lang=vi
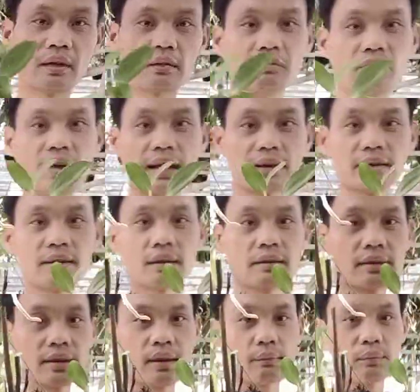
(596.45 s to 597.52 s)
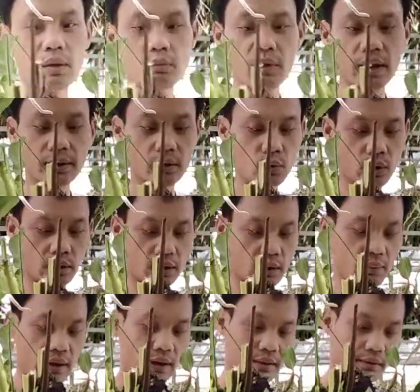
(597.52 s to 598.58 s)
nó vàng rực đẹp long lanh luôn các
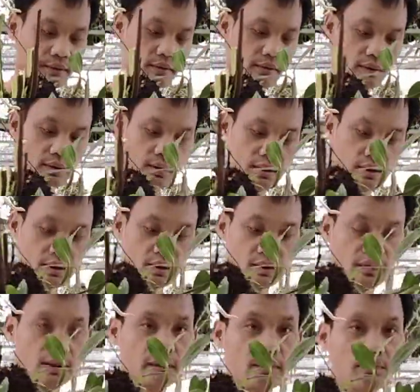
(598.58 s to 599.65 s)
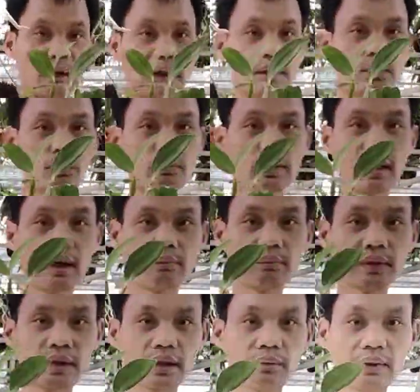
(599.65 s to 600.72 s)
bạn mã số 15
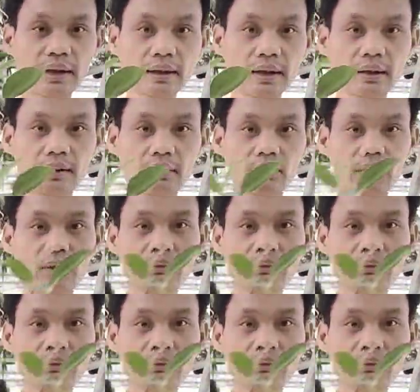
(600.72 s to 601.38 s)
nhé các bác nhé của em